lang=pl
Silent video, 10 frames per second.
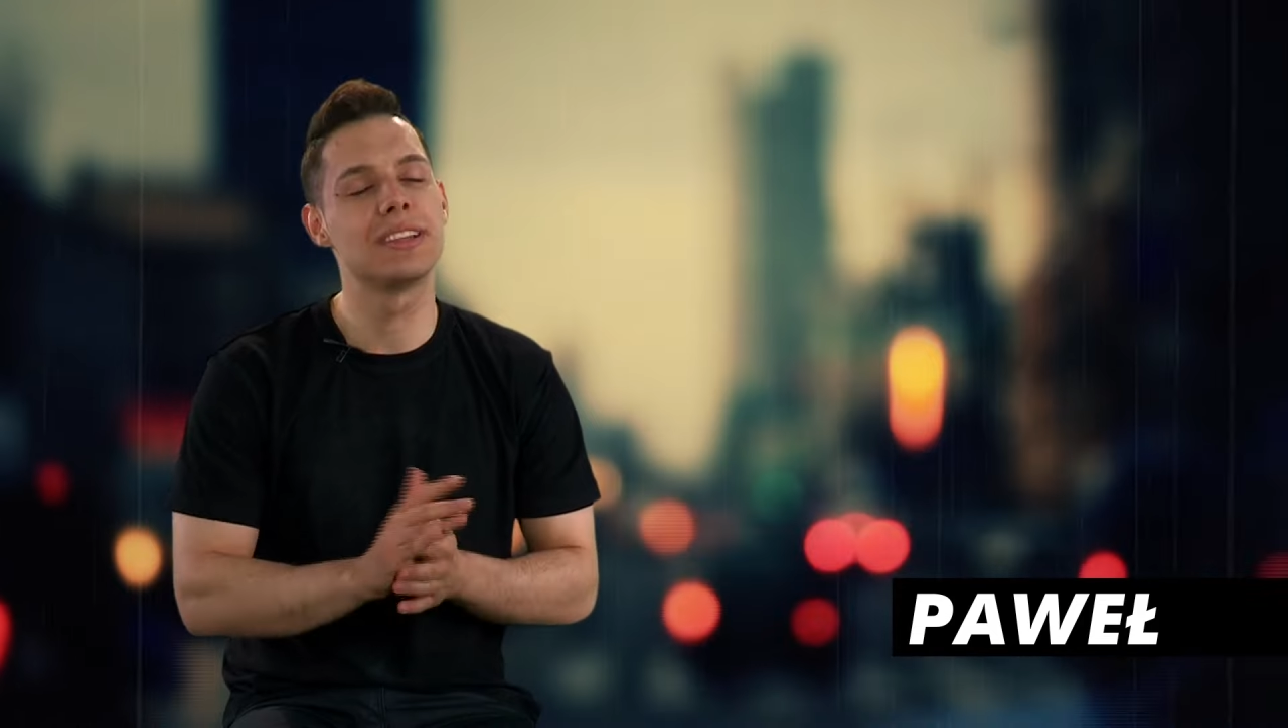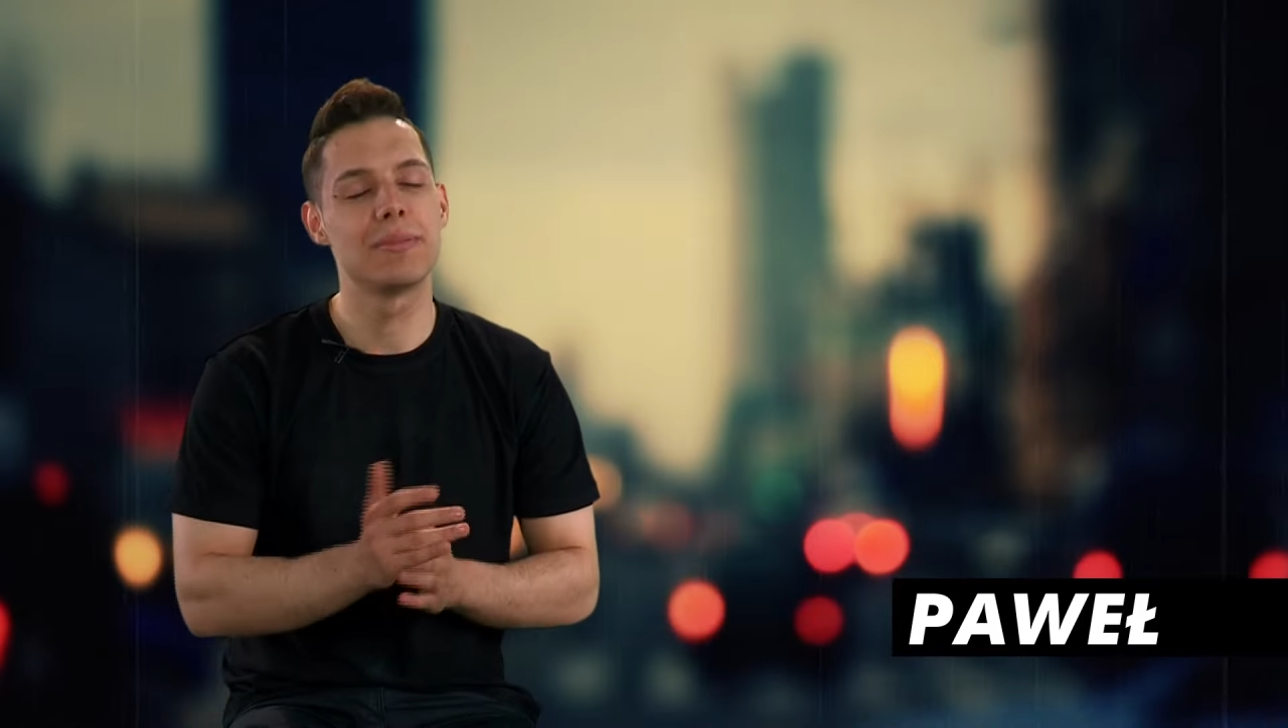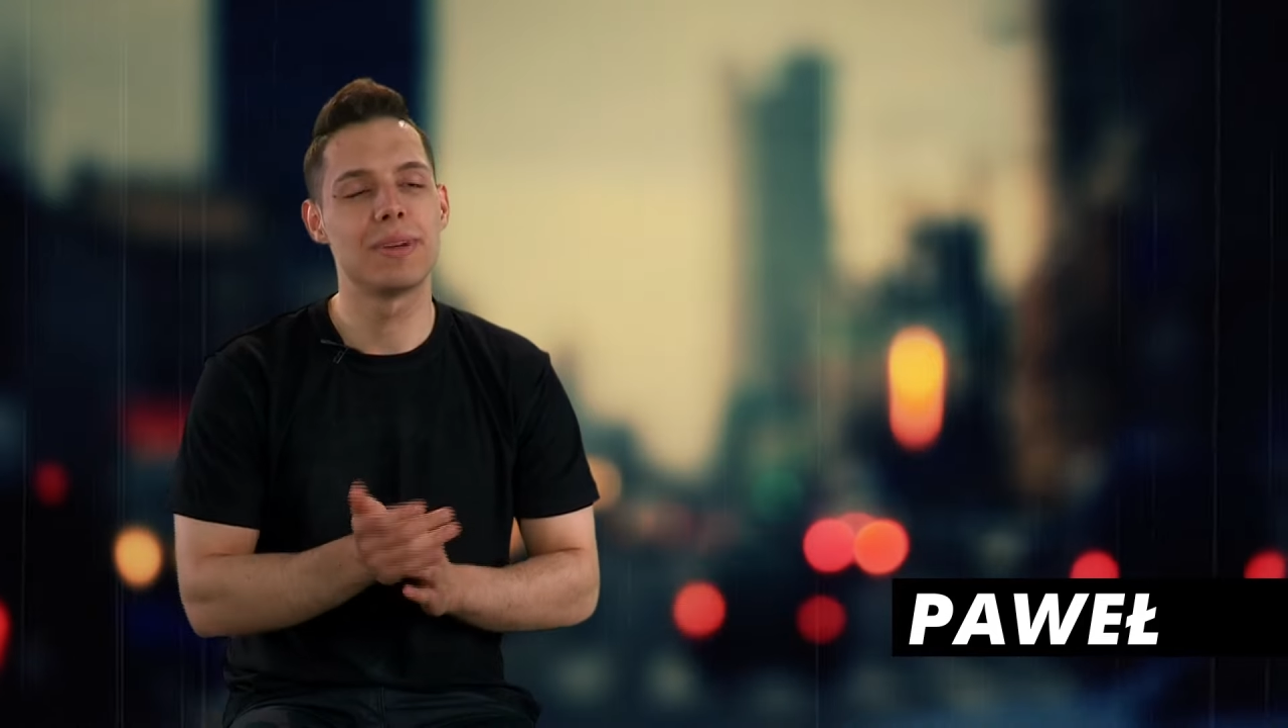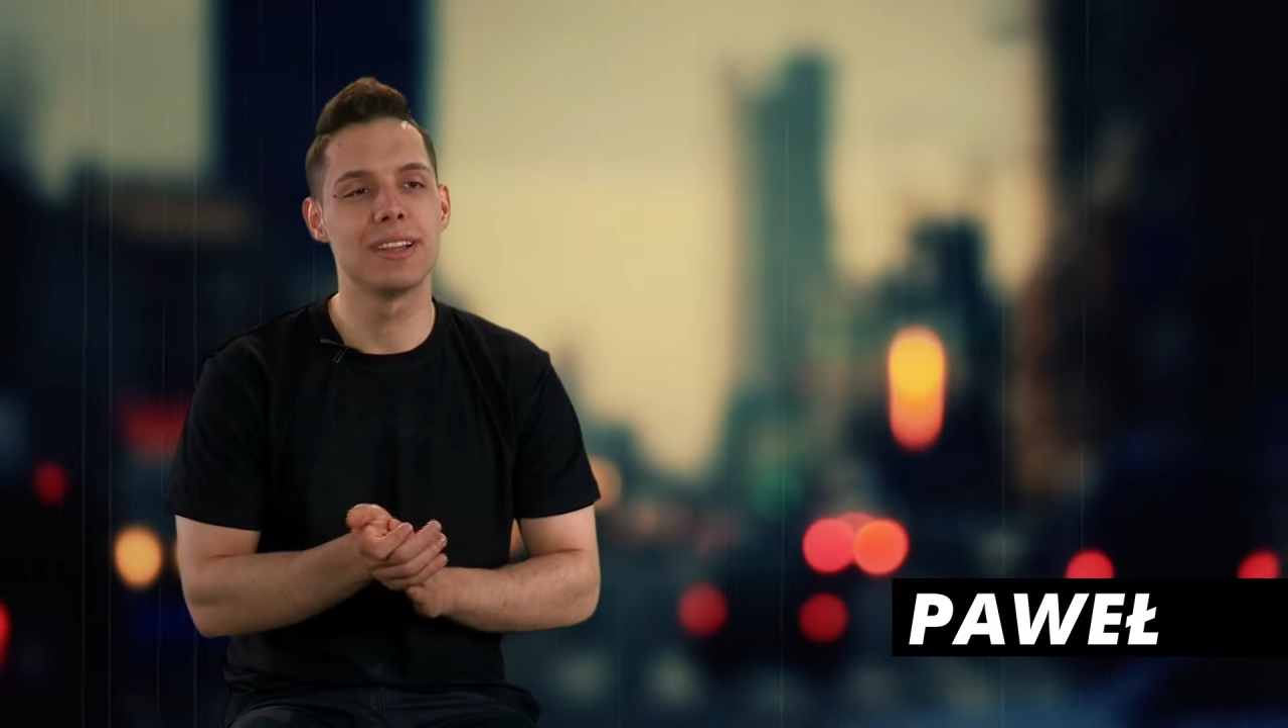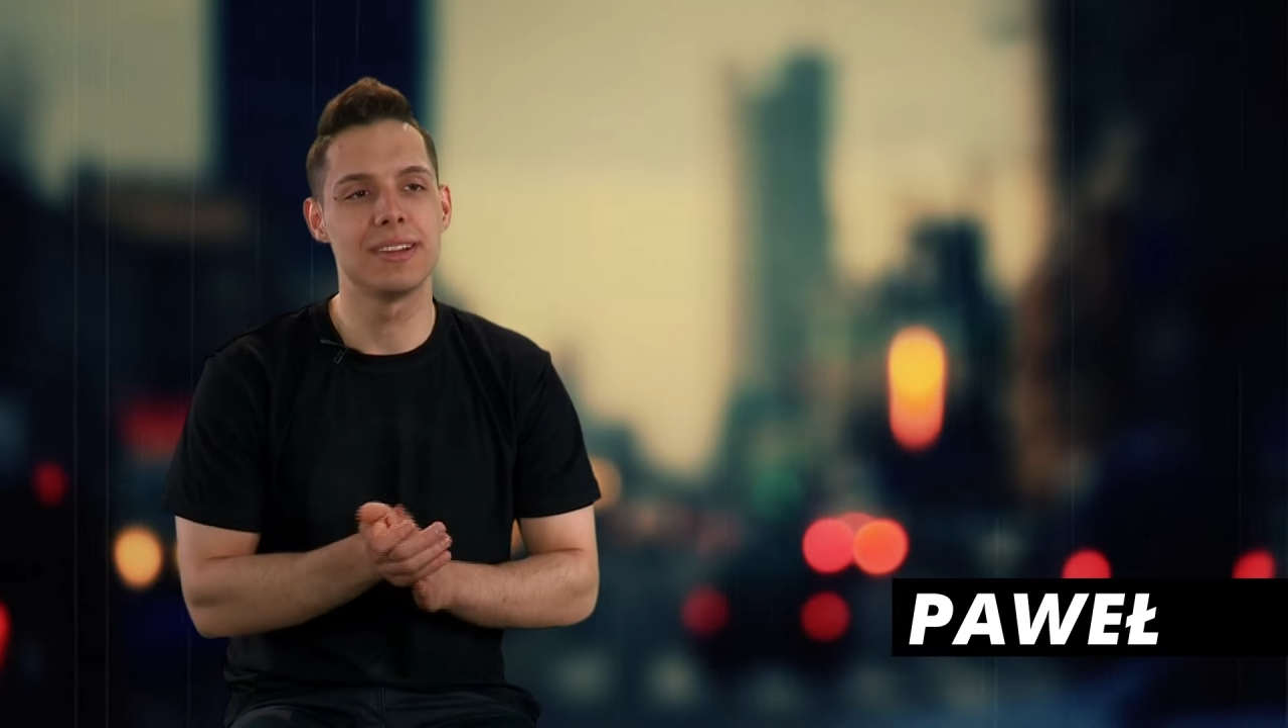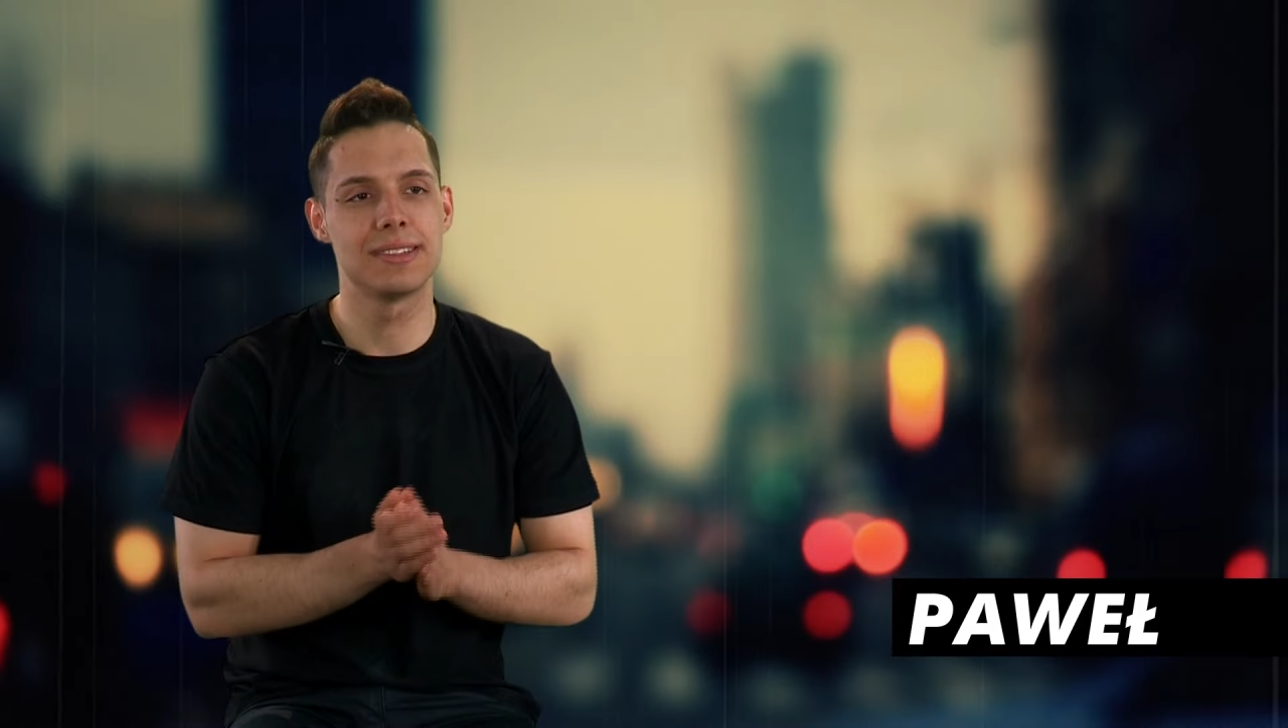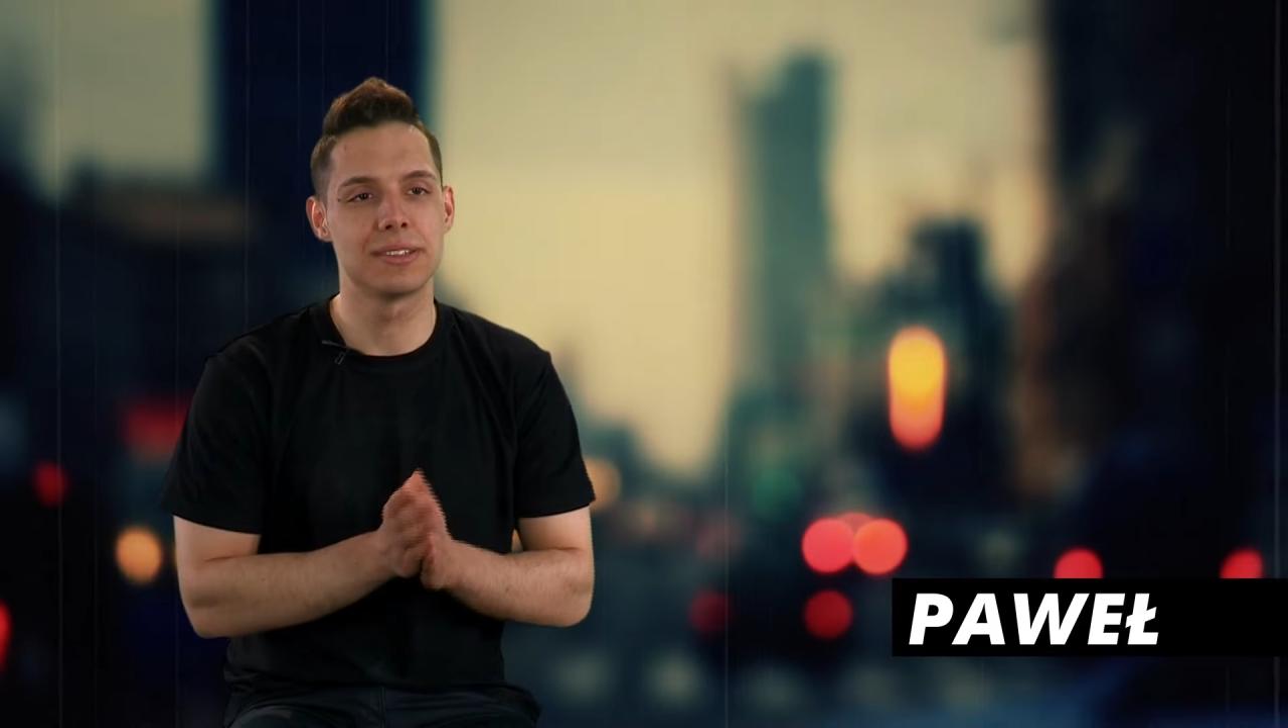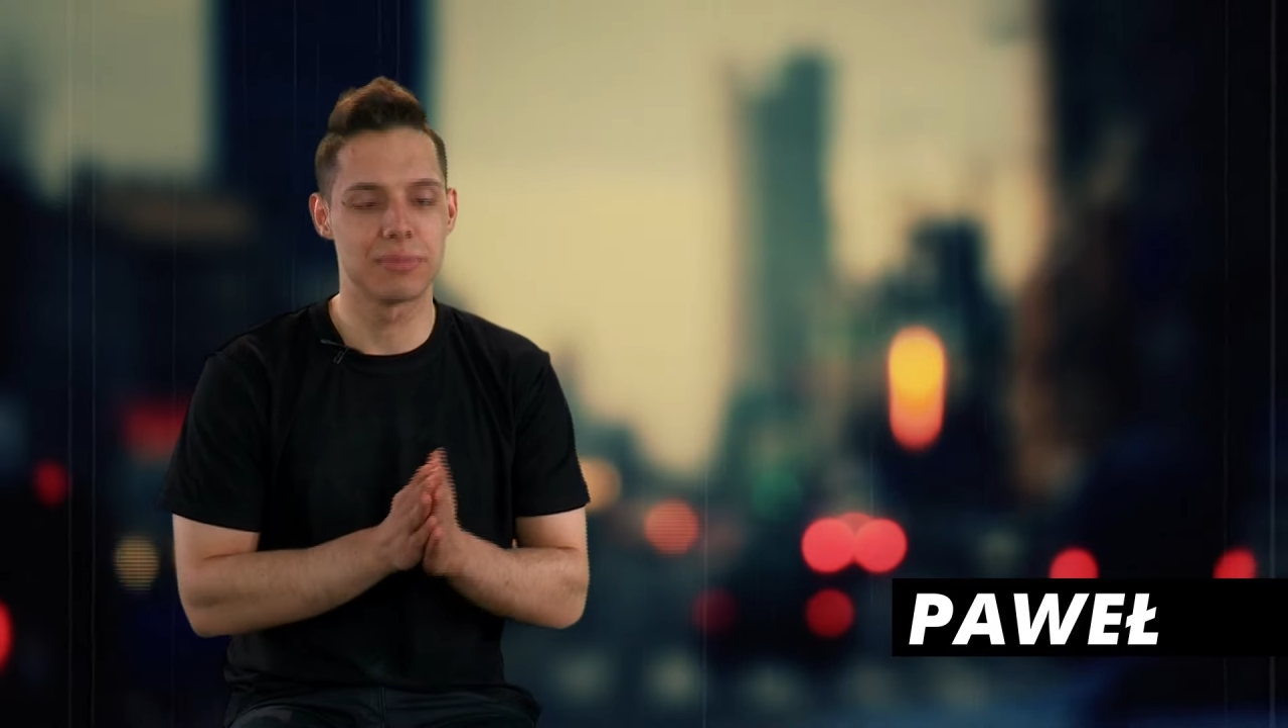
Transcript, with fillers: temat i chcę,